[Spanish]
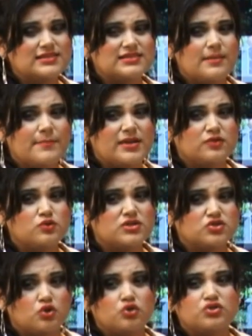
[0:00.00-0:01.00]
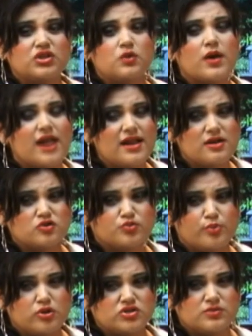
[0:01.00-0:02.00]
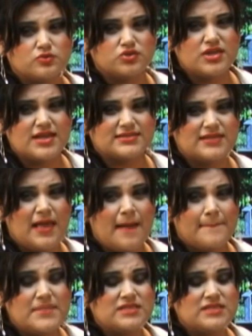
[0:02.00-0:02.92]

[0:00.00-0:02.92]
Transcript: las altas temperaturas continuarán en los próximos días,